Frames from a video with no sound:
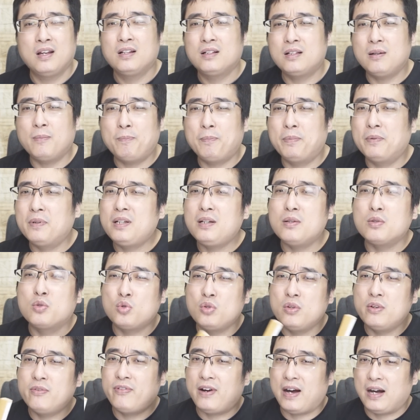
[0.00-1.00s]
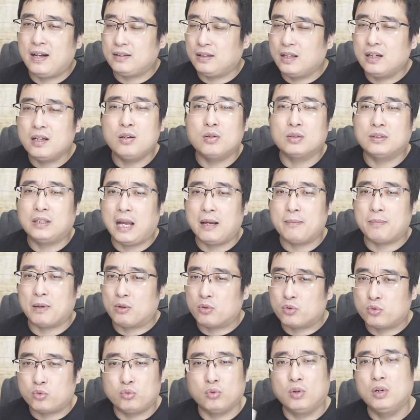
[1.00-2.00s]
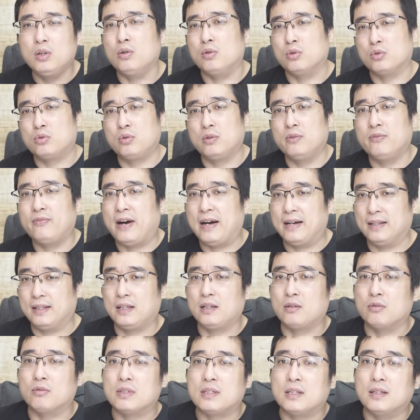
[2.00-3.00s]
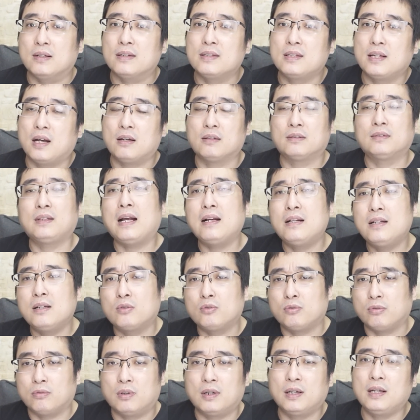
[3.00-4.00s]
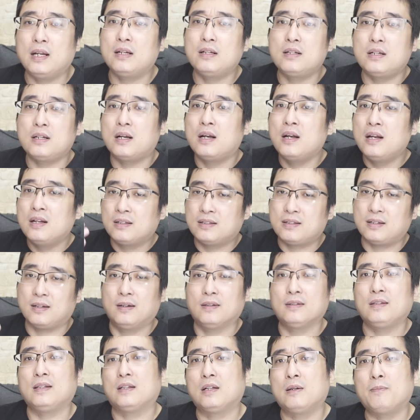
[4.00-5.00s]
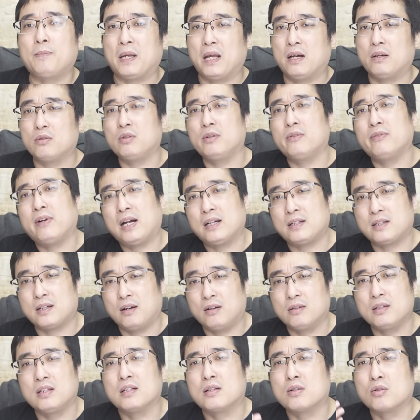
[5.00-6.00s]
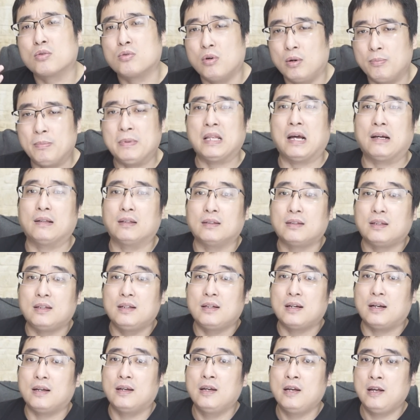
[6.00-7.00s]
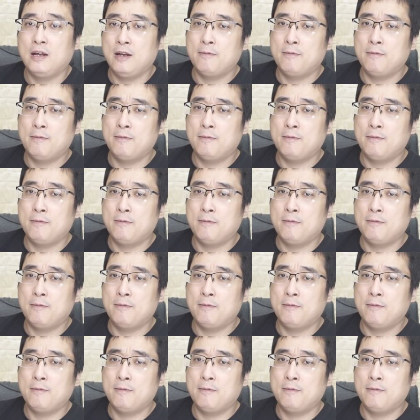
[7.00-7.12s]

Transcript: 这不是军阀能够代表所有军阀的一种形象，但是总而言之，只要你是北洋军阀，只要你是国民党的敌人，